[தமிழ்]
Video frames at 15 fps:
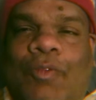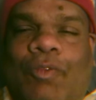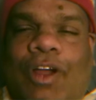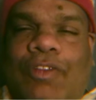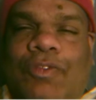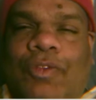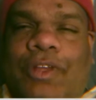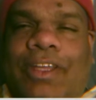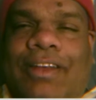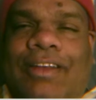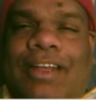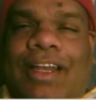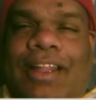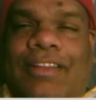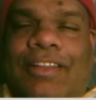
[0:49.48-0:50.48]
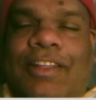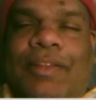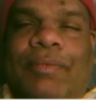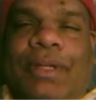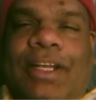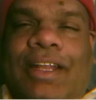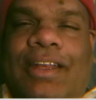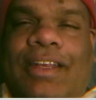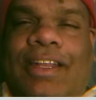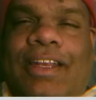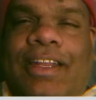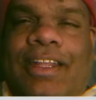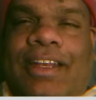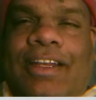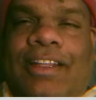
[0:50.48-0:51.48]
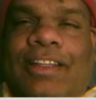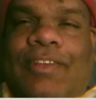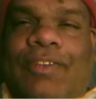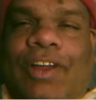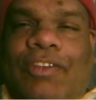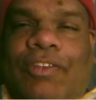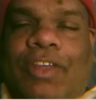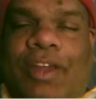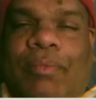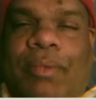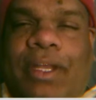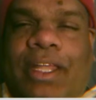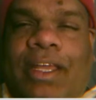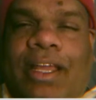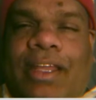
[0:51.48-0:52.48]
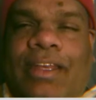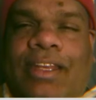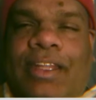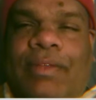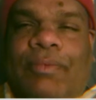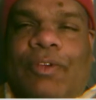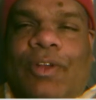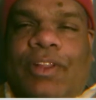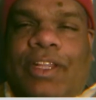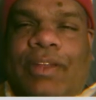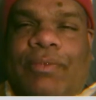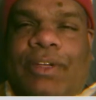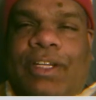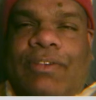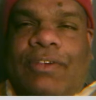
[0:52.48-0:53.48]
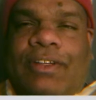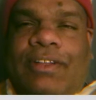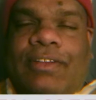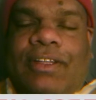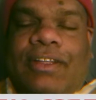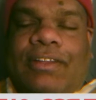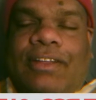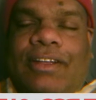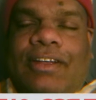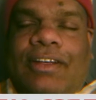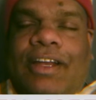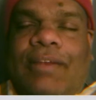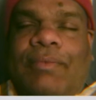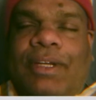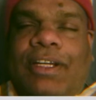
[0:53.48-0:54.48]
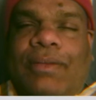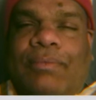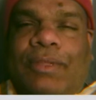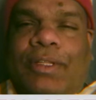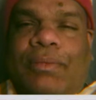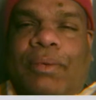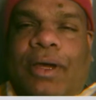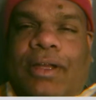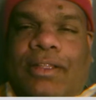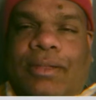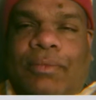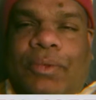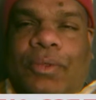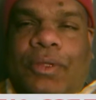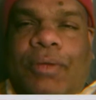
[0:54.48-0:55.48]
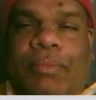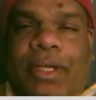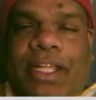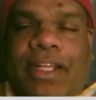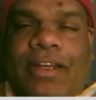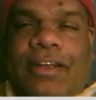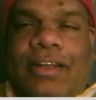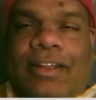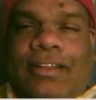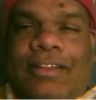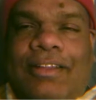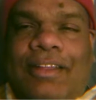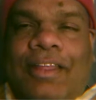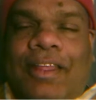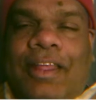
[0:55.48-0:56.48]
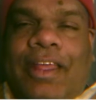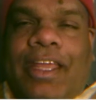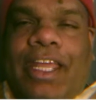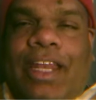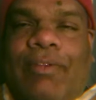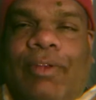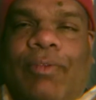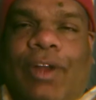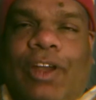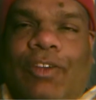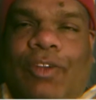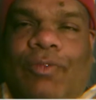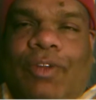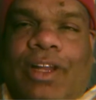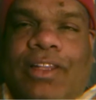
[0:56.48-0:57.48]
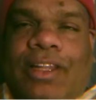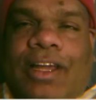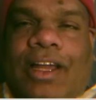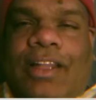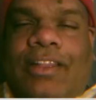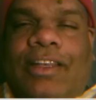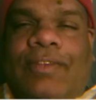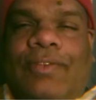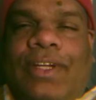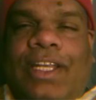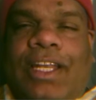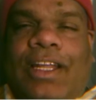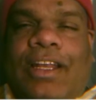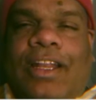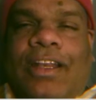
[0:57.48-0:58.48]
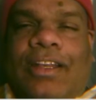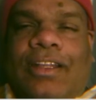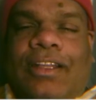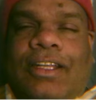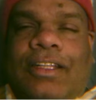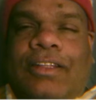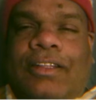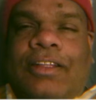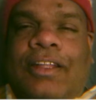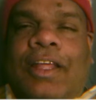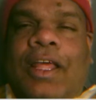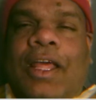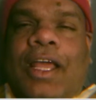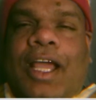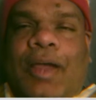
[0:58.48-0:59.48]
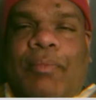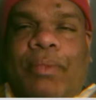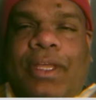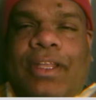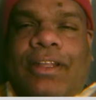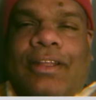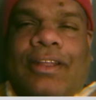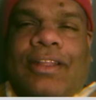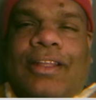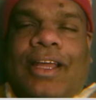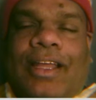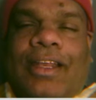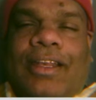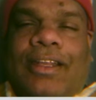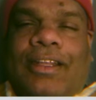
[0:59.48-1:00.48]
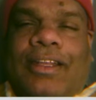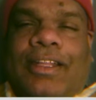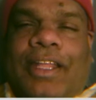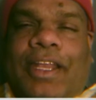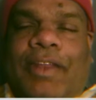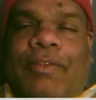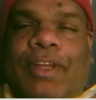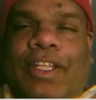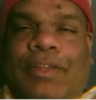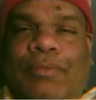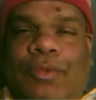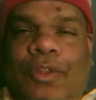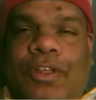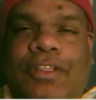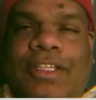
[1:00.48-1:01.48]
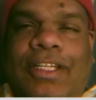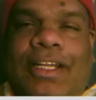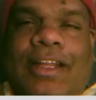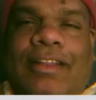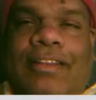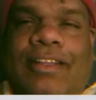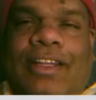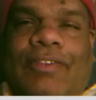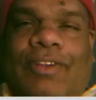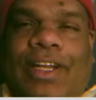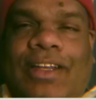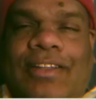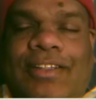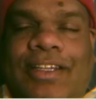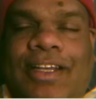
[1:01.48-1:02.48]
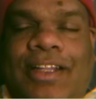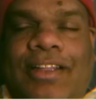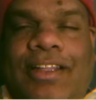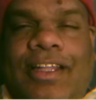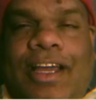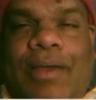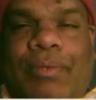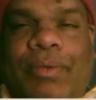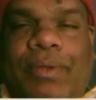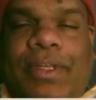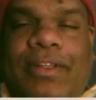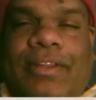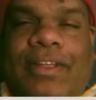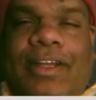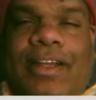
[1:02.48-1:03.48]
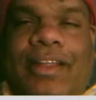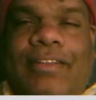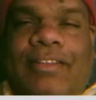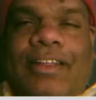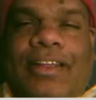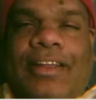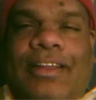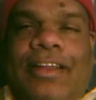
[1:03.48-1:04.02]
வாசுகி என்று அழைத்ததும் கிணற்றிலே நீர் எடுத்த வாசுகி அப்படியே கயிற்றையும் குடத்தையும் விட்டுவிட்டு சென்றால் மீண்டும் வந்து பார்த்தபோது அப்படியே நின்றது எனவே வள்ளுவன் வாழ்ந்த காலத்திலே வீட்டிலே கிணறு இருக்கிறது கப்பி இருக்கிறது கயிறு இருக்கிறது எனவே அது முதிர்ச்சி அடைந்த வளர்ச்சி அடைந்த அபிவிருத்தி அடைந்த